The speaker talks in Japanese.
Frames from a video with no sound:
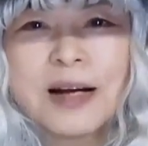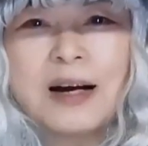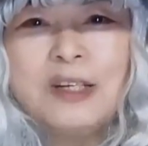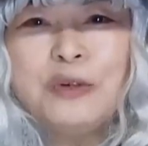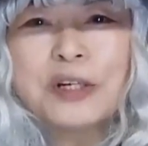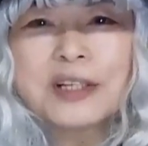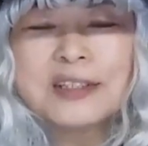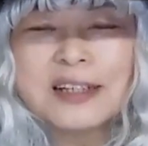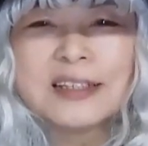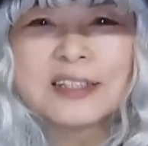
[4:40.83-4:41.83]
ああいう
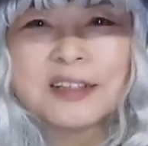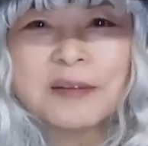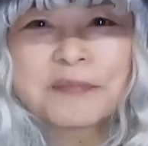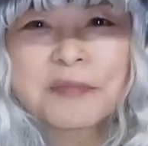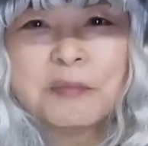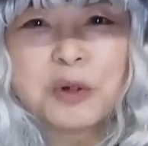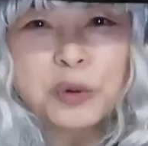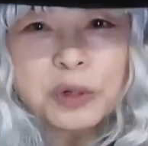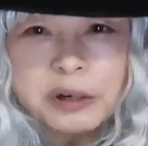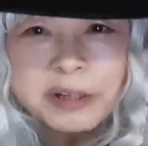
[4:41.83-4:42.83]
形なんですね、まあ、
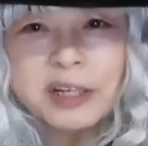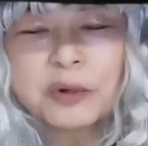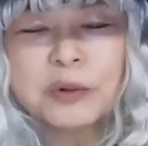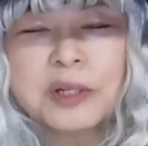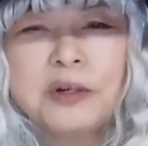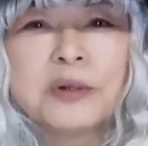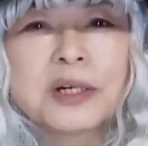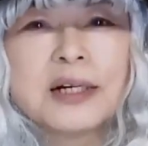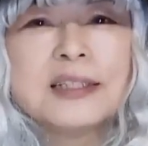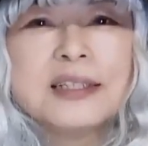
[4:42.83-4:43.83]
両側がへこんでるような
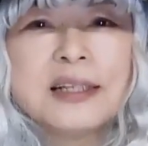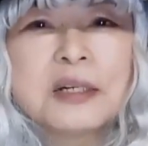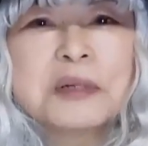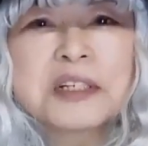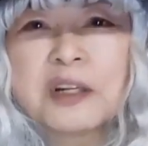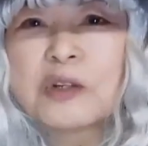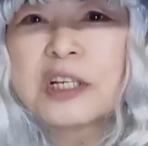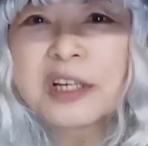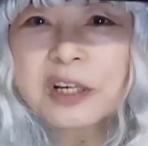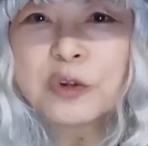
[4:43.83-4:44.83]
感じになりますけど赤
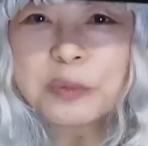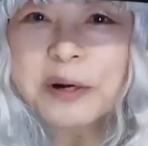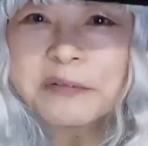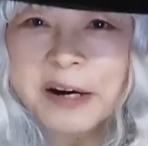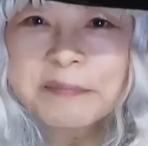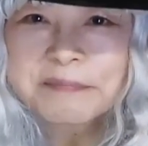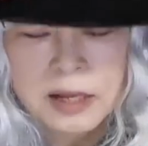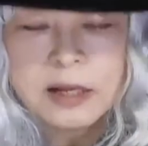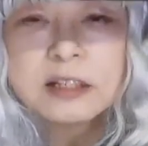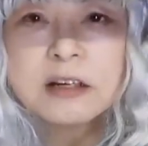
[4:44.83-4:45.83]
血球の場合は
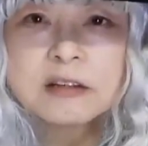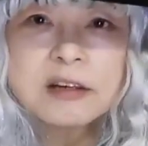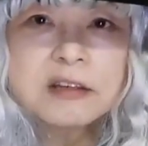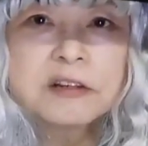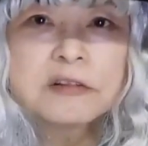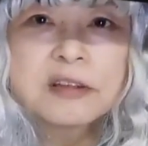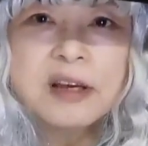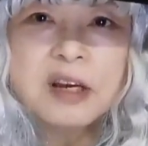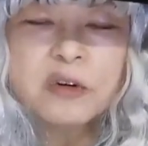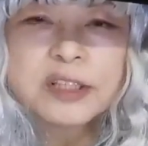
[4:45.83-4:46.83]
赤血球っ
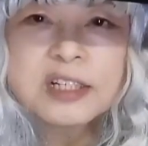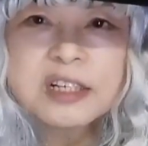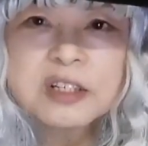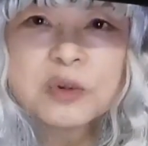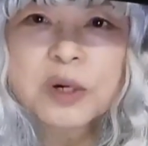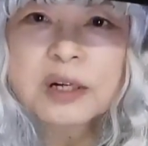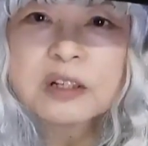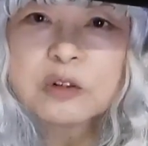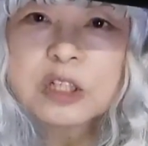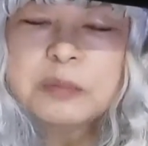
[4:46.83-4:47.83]
て私たちの
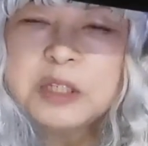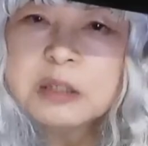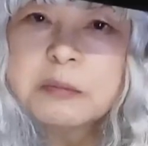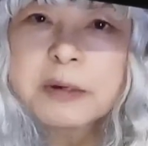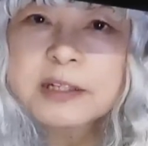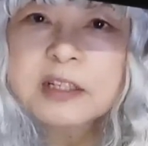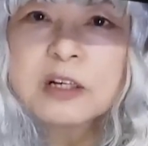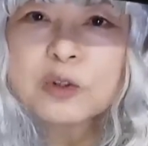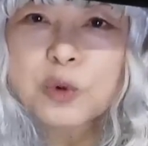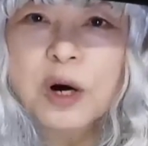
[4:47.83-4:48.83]
体の隅々まで
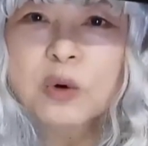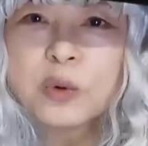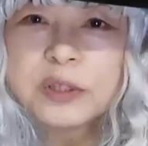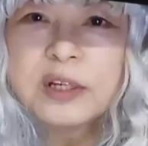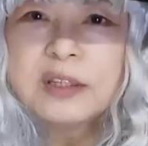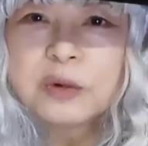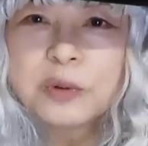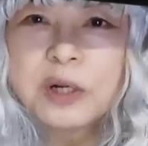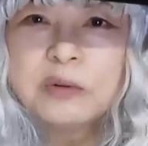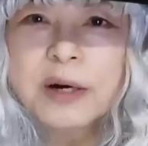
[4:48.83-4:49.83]
酸素を運んでいってく
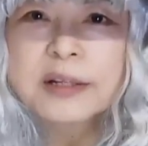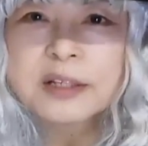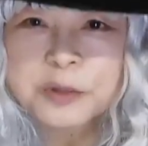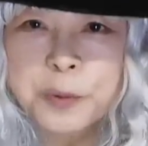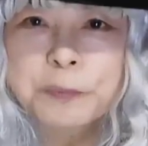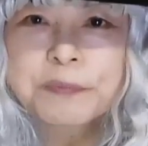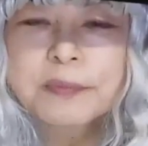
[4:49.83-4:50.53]
れるわけですよ